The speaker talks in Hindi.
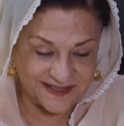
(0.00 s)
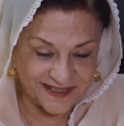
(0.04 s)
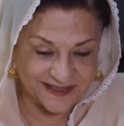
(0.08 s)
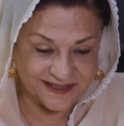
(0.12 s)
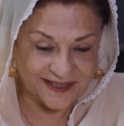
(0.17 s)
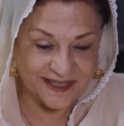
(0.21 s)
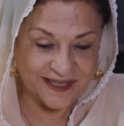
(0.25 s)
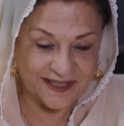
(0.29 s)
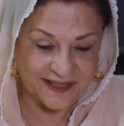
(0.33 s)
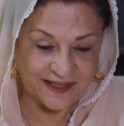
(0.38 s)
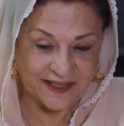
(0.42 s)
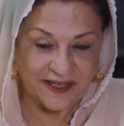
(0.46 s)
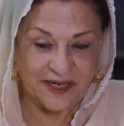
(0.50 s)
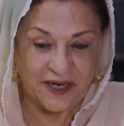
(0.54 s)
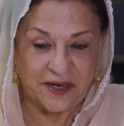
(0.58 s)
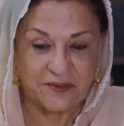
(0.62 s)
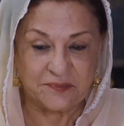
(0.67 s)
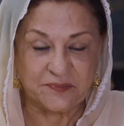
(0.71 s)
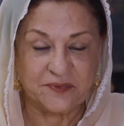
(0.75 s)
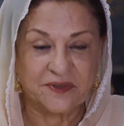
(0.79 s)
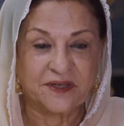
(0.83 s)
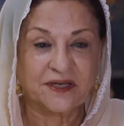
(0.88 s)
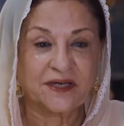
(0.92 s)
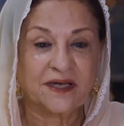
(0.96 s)
ठीक कह रहे हैं
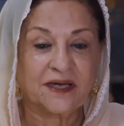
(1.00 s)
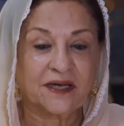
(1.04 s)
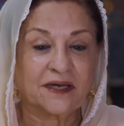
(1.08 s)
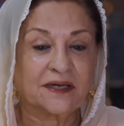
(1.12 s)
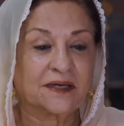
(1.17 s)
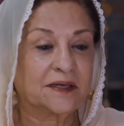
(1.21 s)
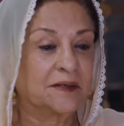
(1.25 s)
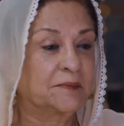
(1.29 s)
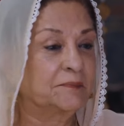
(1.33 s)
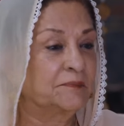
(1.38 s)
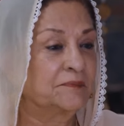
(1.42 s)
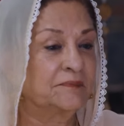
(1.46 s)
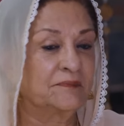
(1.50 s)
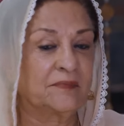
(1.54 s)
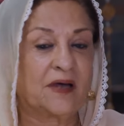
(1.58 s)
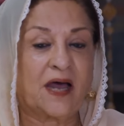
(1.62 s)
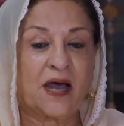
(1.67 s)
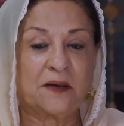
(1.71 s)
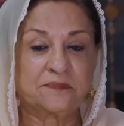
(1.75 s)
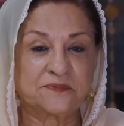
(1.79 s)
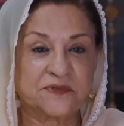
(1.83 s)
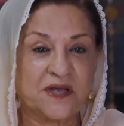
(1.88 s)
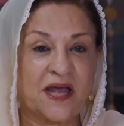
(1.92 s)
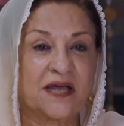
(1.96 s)
आप
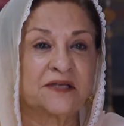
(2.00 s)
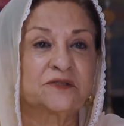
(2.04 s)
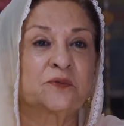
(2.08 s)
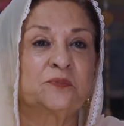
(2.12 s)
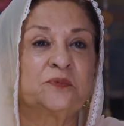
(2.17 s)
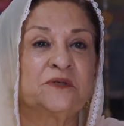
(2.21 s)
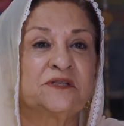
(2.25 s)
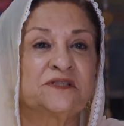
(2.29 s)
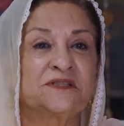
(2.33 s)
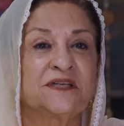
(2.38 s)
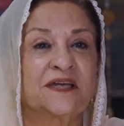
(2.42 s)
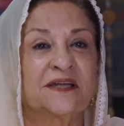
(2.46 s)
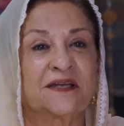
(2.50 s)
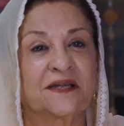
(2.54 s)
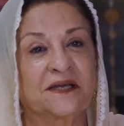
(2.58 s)
आप चाहे तो पीजिए